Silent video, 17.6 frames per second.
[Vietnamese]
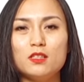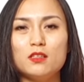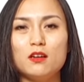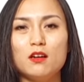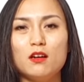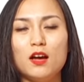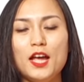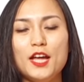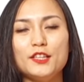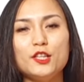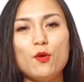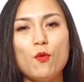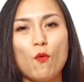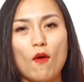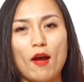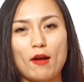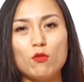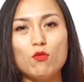à, hệ tiêu
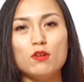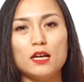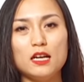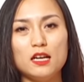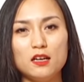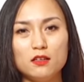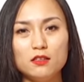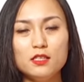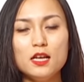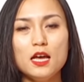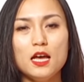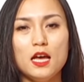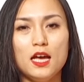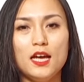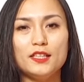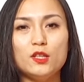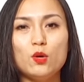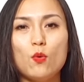hóa của người lớn
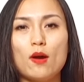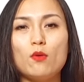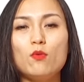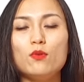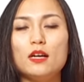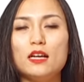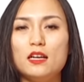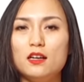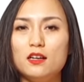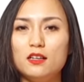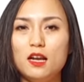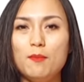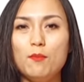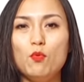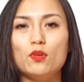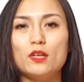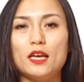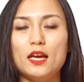hệ tiêu hóa của người lớn là
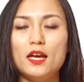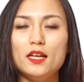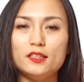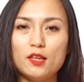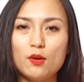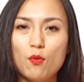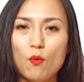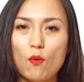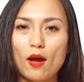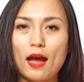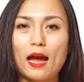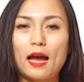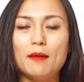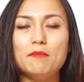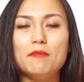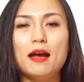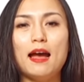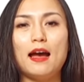một cái hệ tiêu
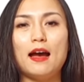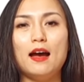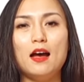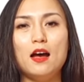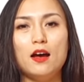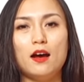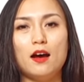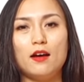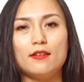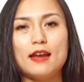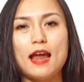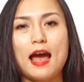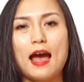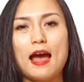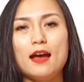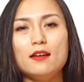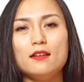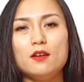hóa mà à,
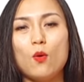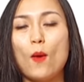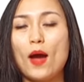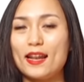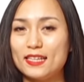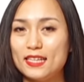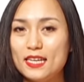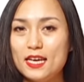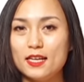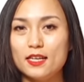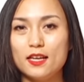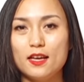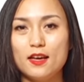đã hoàn thiện